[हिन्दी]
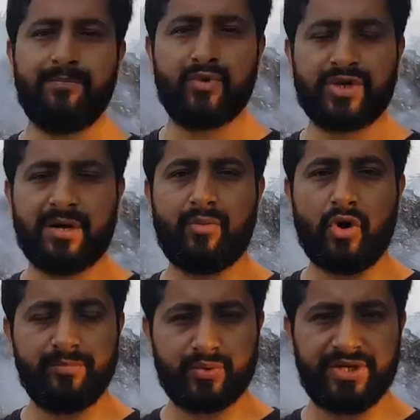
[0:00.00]
रामपुर का
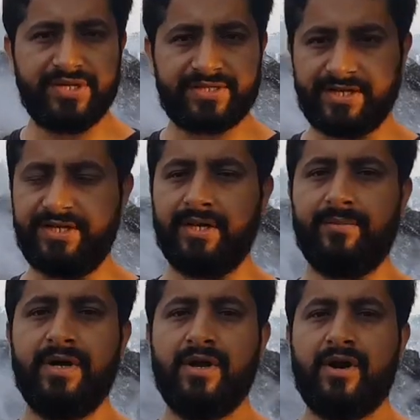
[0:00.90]
बौनपुरी
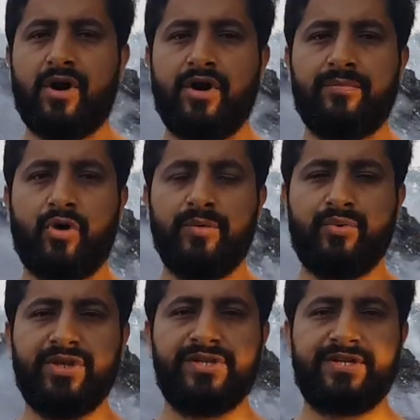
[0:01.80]
स्टेडियम और
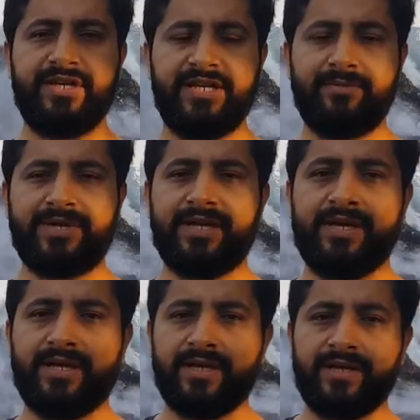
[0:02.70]
बौनपुरी स्टेडियम के